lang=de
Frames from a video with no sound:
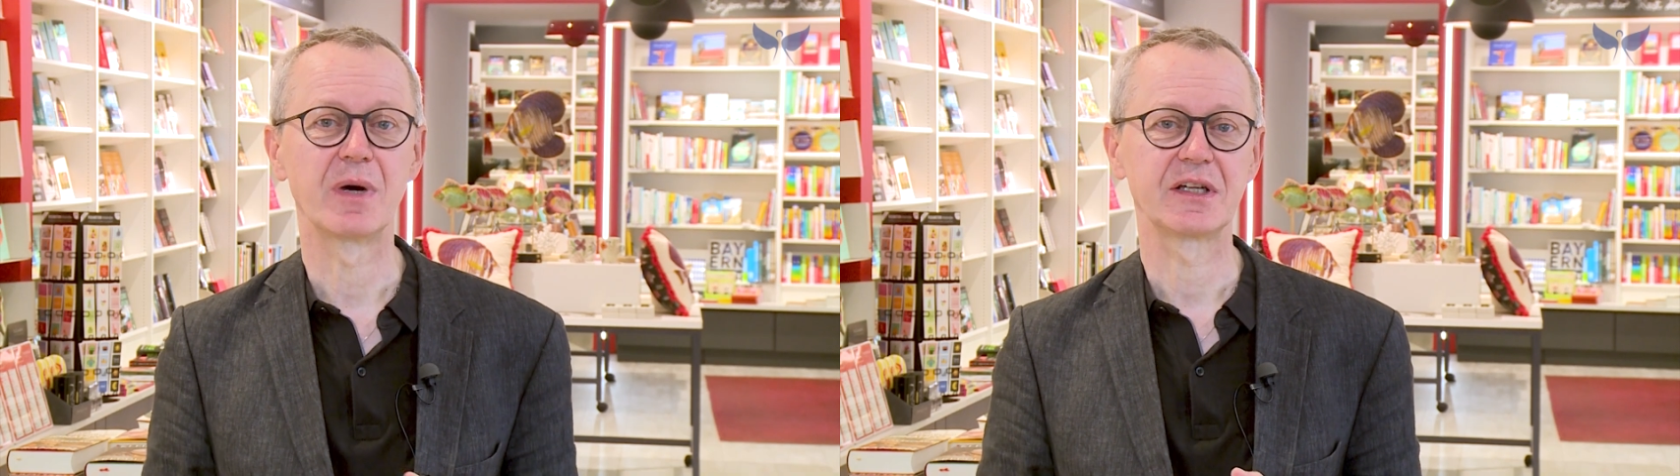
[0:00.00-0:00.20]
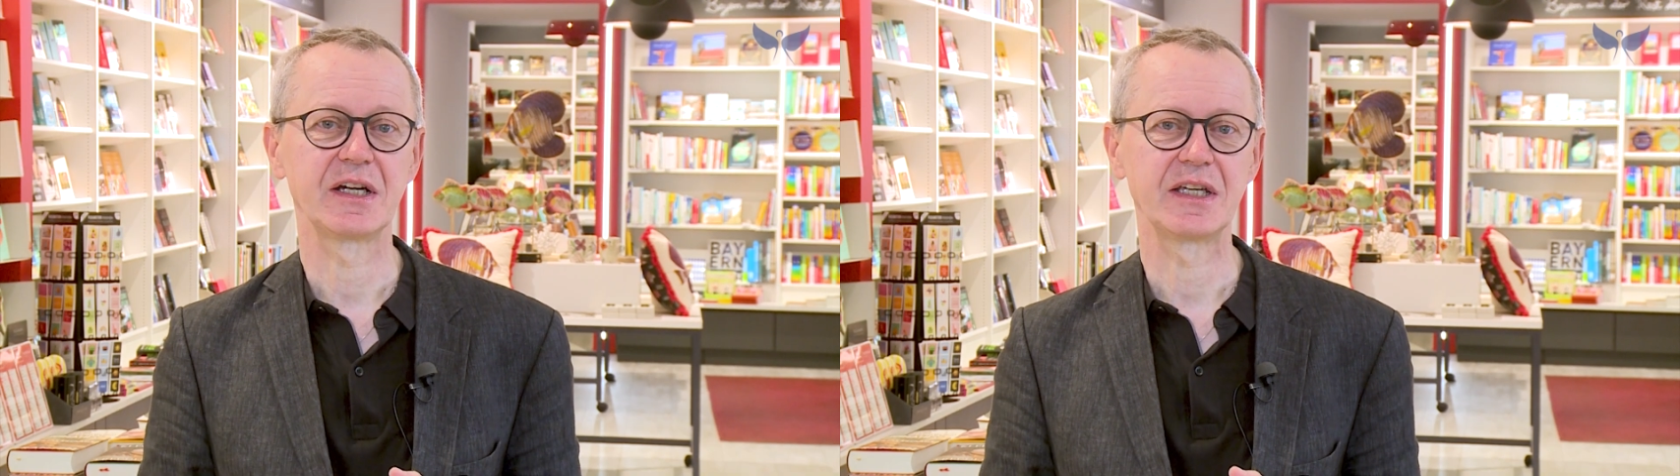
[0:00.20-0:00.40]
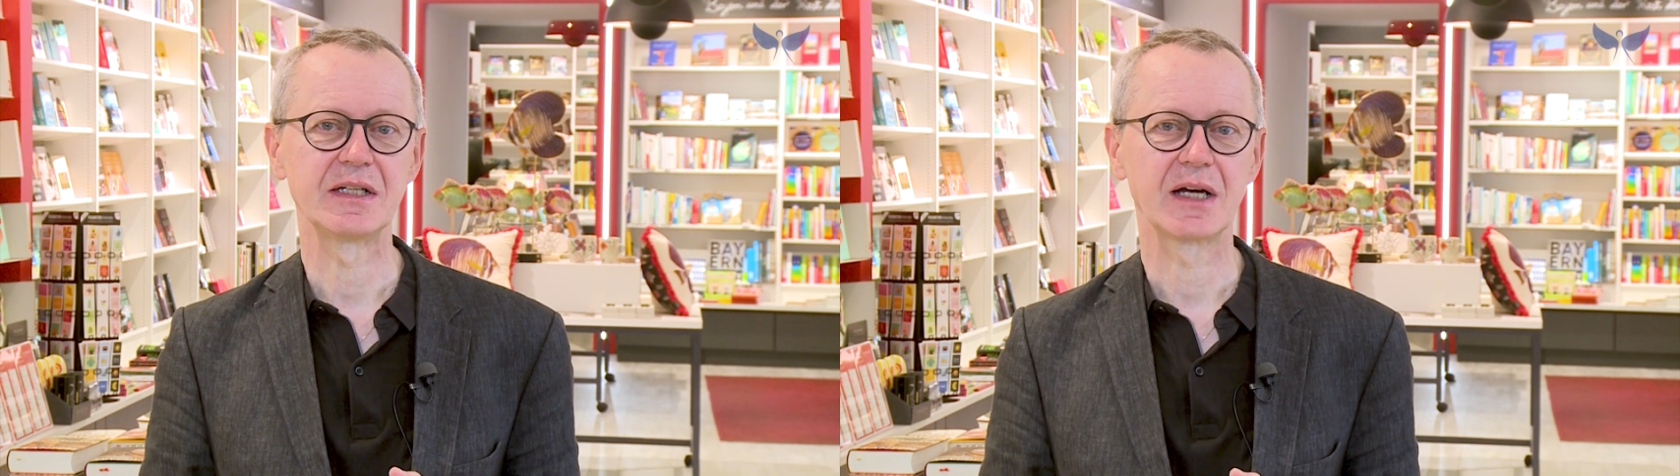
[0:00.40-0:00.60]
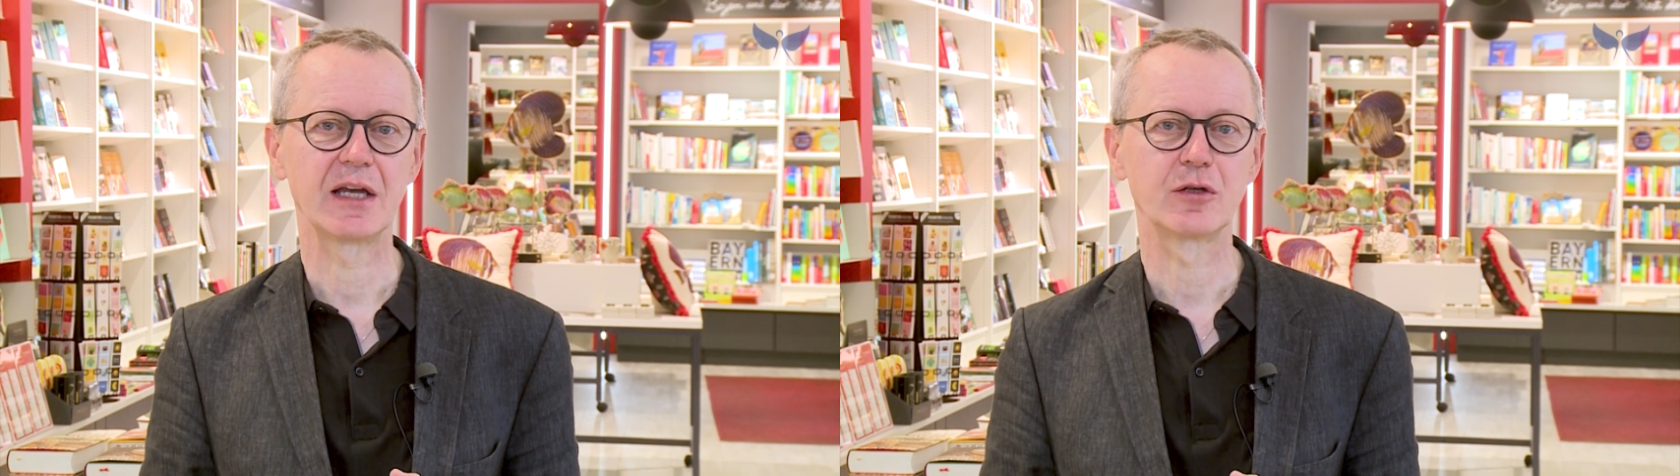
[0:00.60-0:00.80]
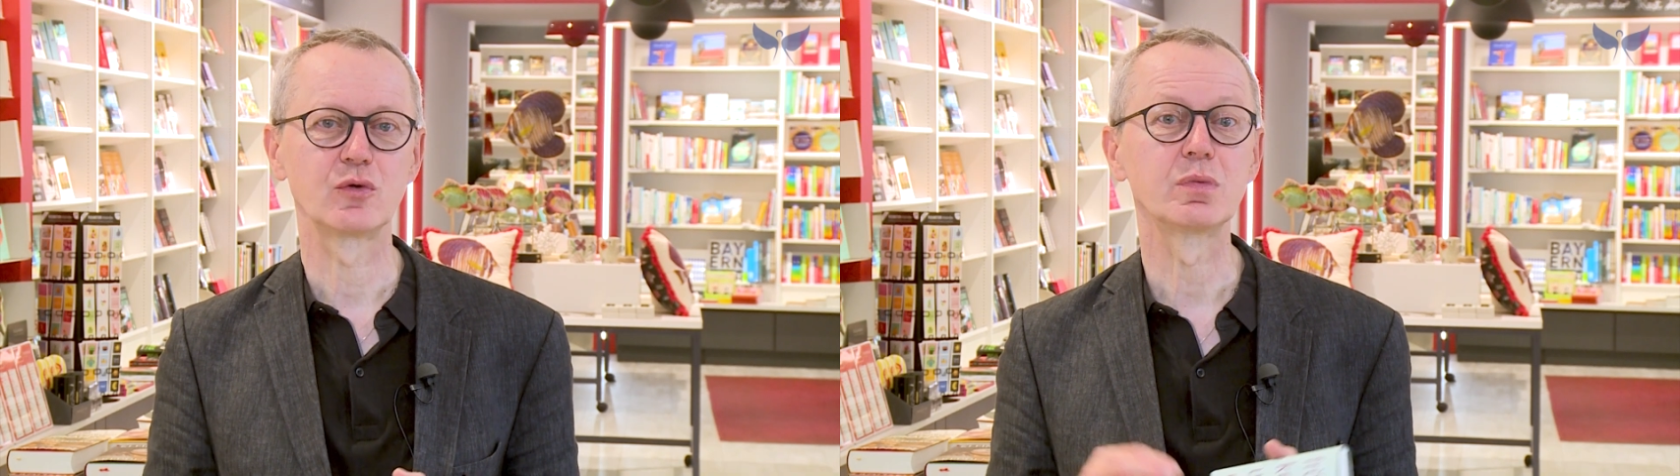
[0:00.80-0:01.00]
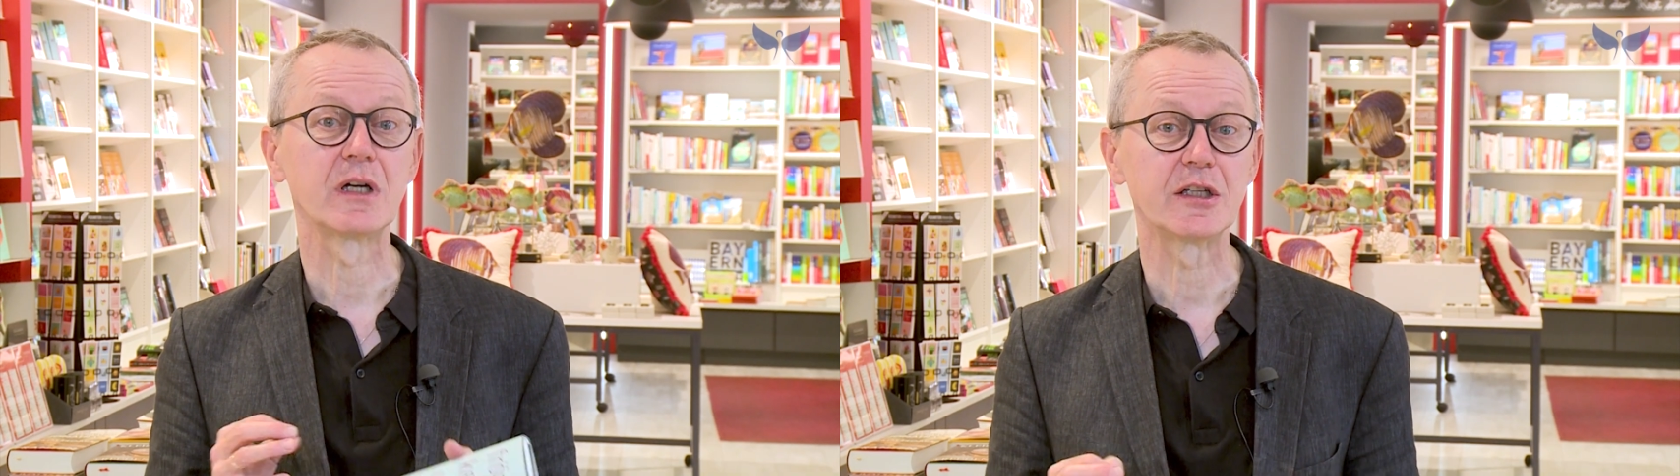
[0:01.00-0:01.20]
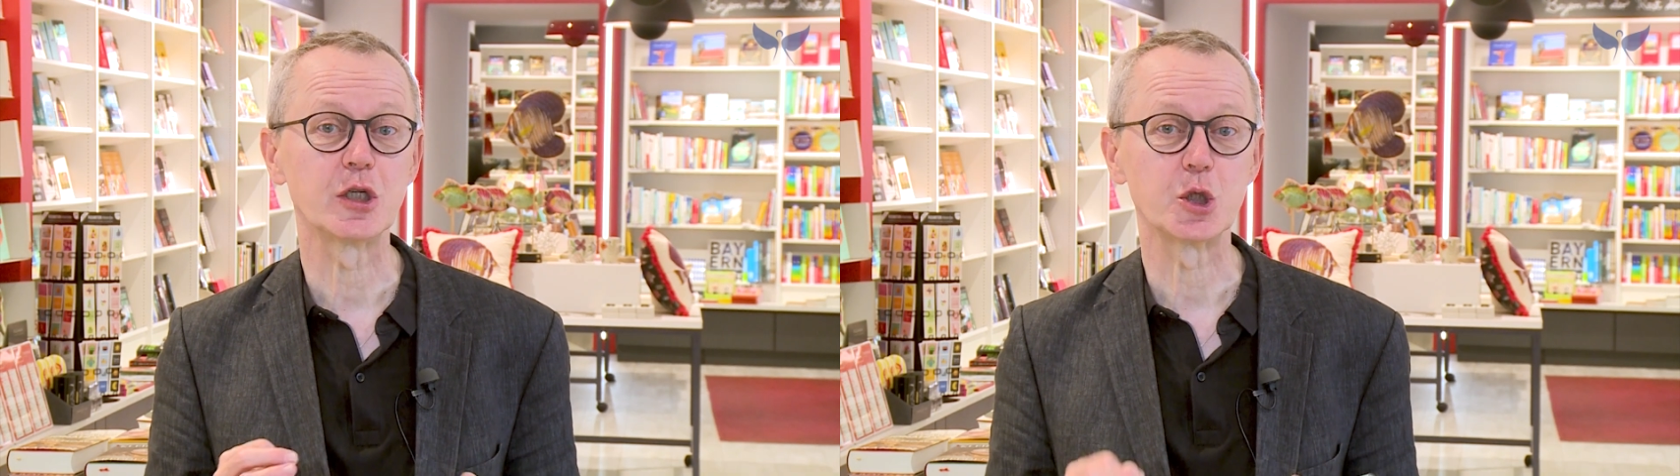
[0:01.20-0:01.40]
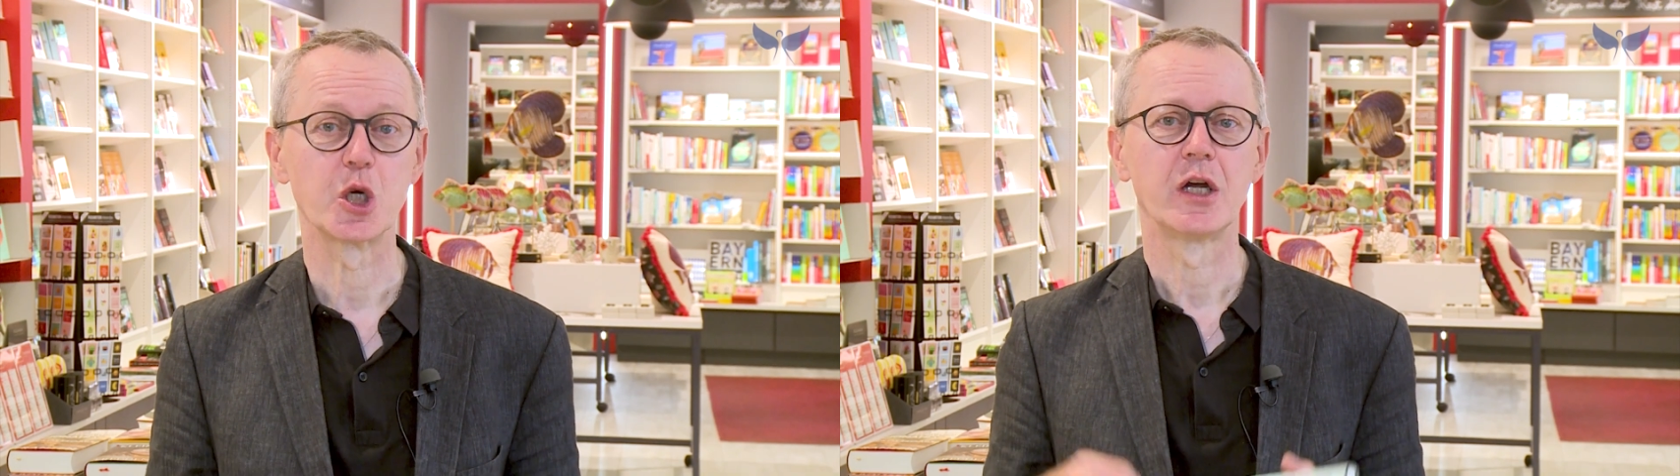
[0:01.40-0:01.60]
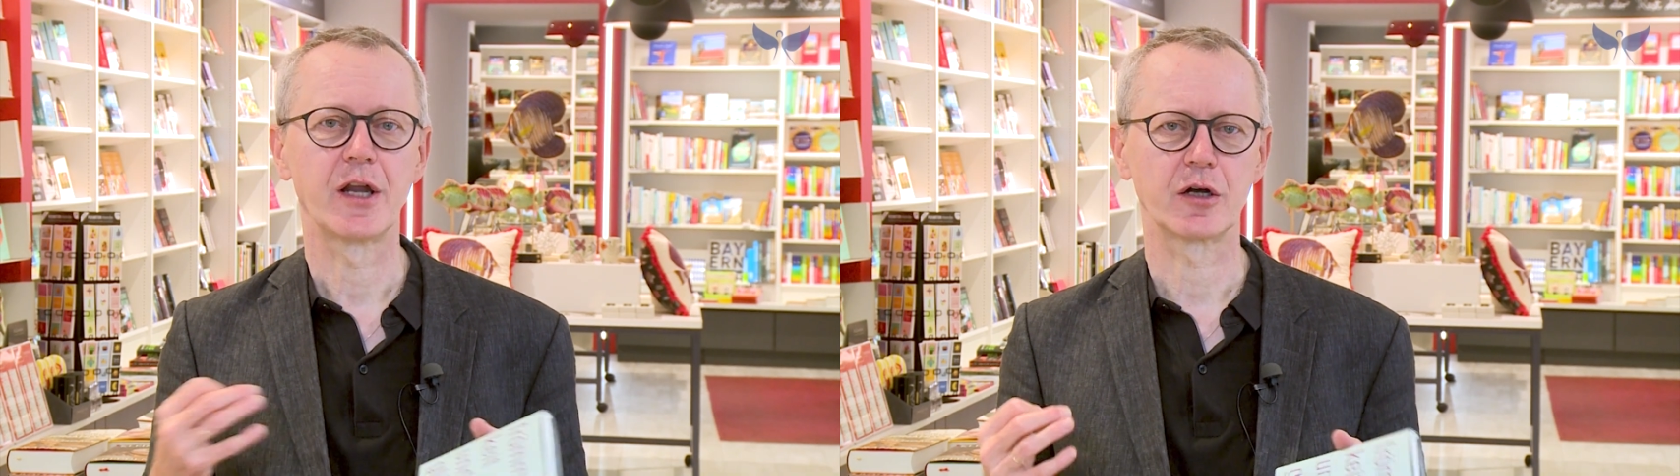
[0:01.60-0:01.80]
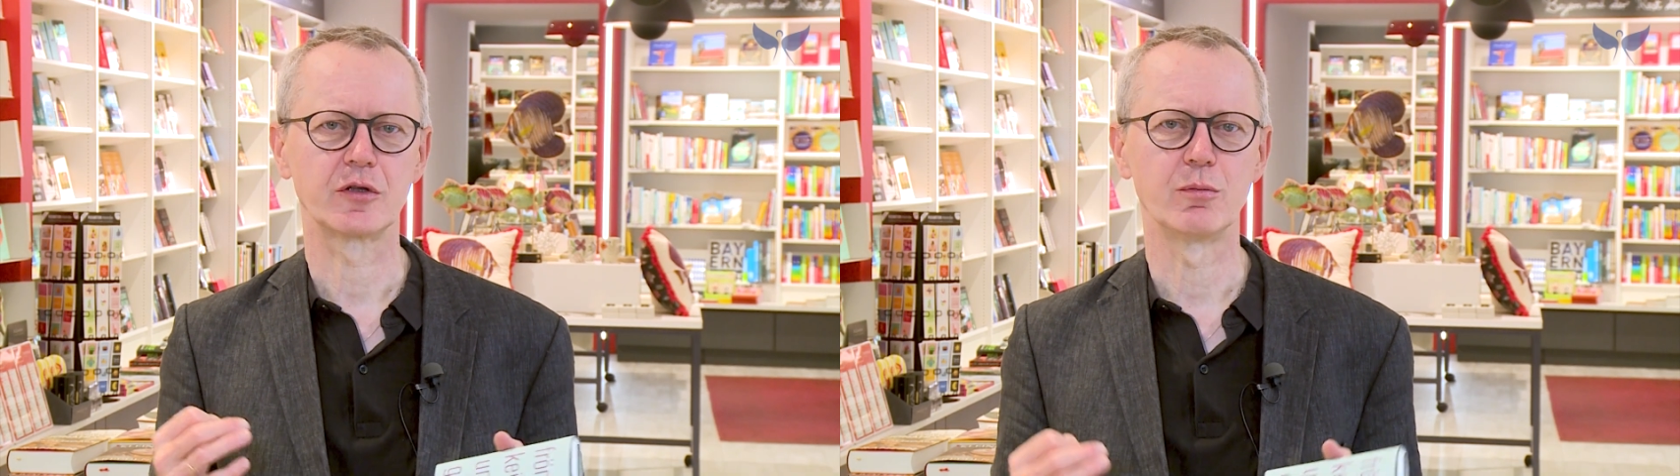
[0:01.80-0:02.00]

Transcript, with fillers: materiellen Reichtum kritisch, nach